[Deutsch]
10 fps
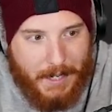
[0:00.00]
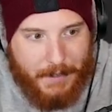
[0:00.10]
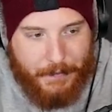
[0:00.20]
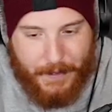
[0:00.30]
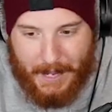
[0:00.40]

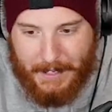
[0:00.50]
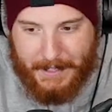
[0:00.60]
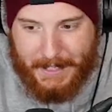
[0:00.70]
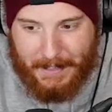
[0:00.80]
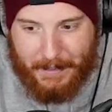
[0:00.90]
gefährlich,
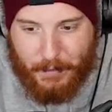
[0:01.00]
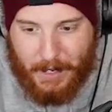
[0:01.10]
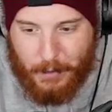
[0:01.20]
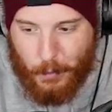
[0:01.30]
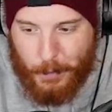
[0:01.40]
die ganze Zeit so einen
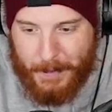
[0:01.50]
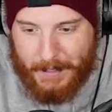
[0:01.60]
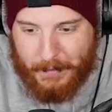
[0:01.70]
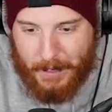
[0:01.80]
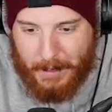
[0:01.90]

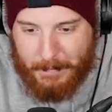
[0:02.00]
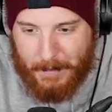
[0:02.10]
Alkoholpegel zu haben?